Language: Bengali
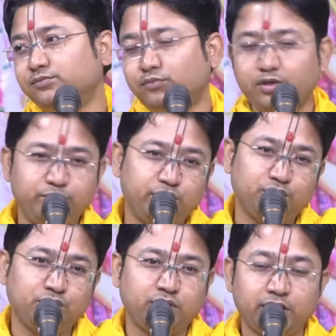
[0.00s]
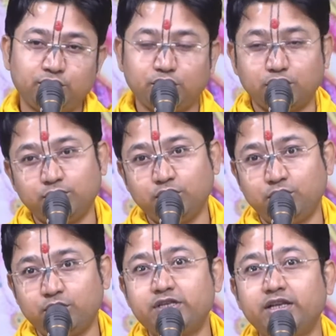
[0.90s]
বলে বিদুর এত
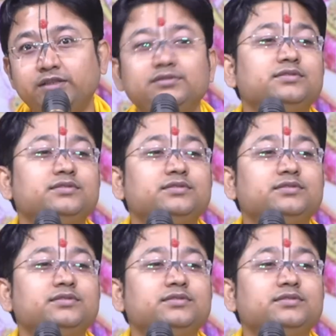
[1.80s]
ধর্মজ্ঞ ছিলেন